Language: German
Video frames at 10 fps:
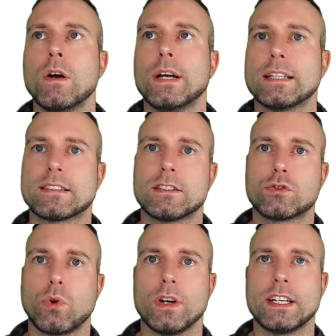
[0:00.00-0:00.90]
Jetzt
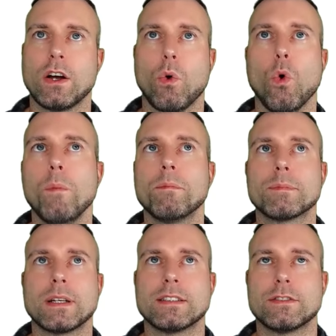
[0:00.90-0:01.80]
scrolle ich nach oben.
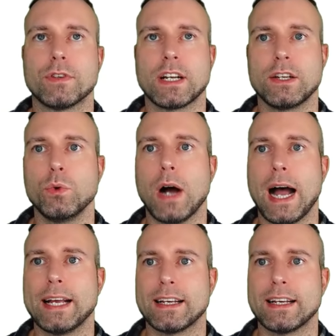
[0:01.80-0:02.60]
Das ist von der UI.